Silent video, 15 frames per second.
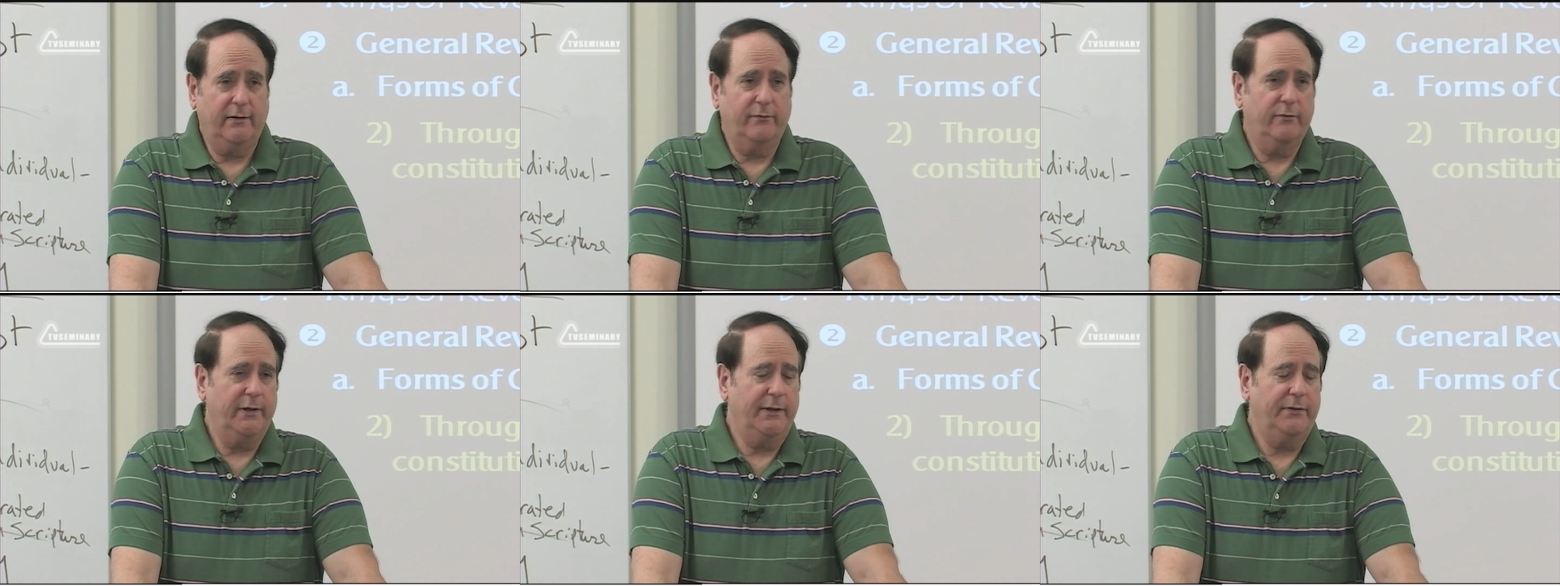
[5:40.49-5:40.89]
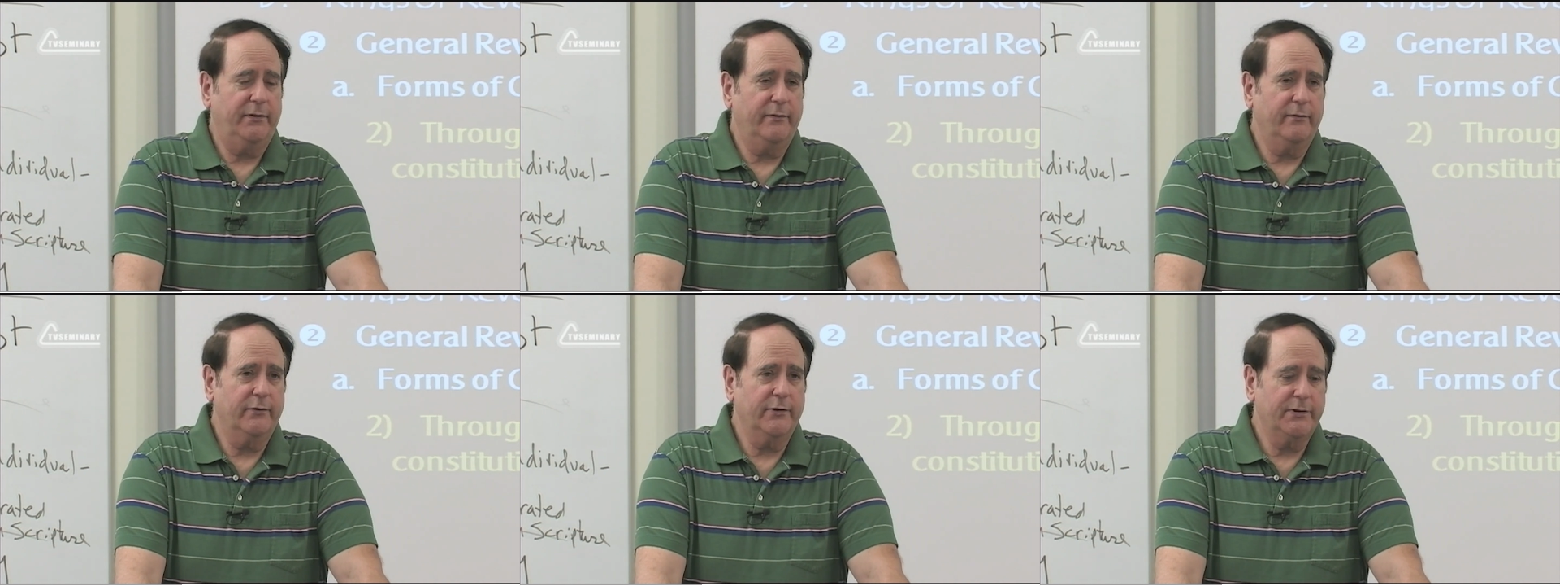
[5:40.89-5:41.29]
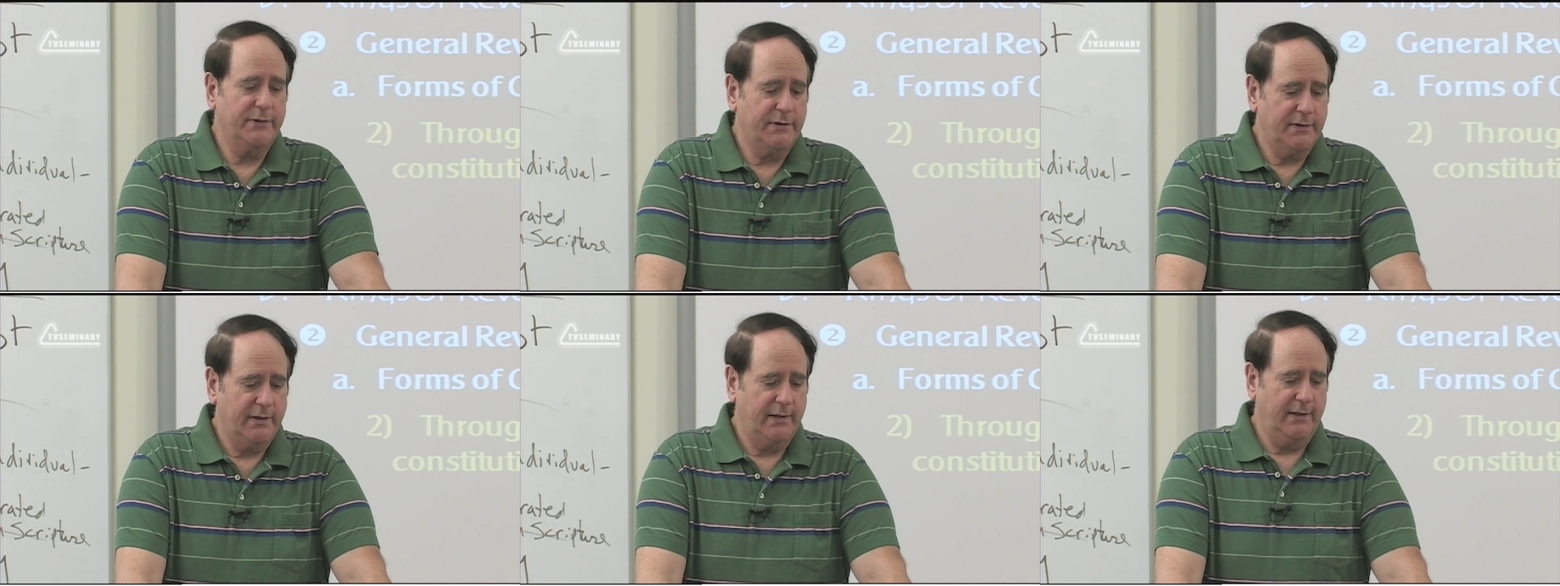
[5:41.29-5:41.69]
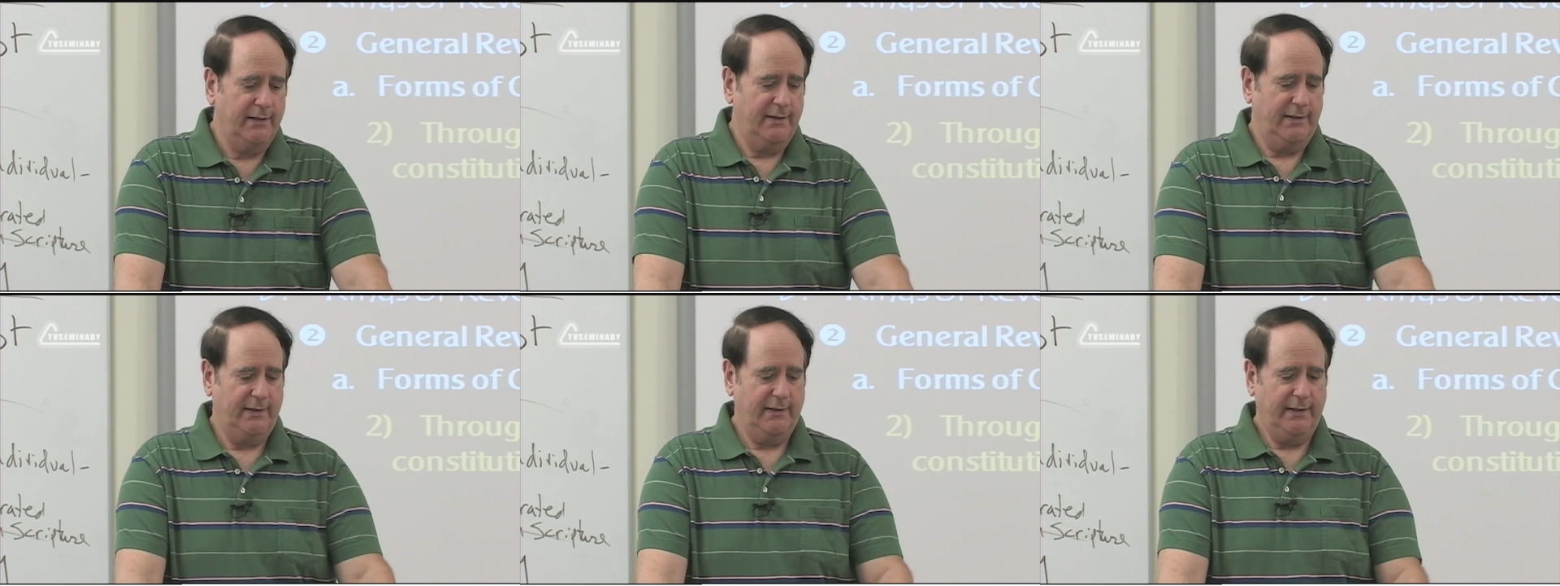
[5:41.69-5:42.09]
的经文
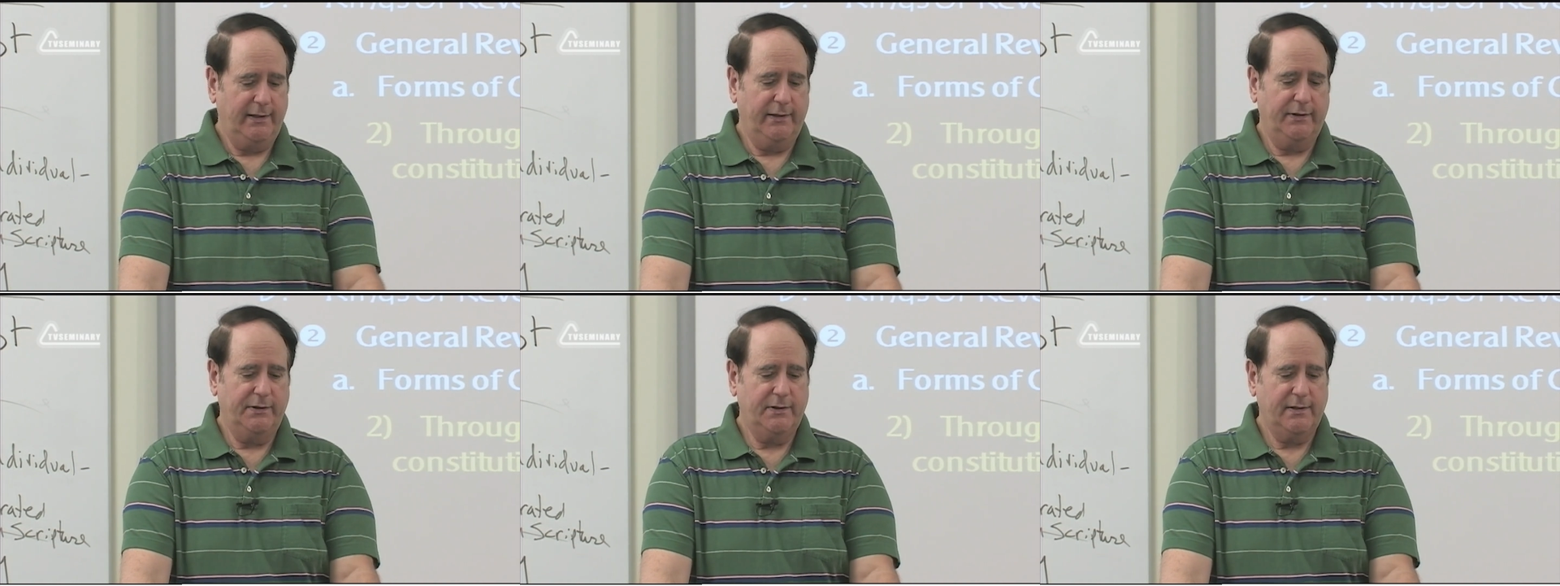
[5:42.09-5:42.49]
在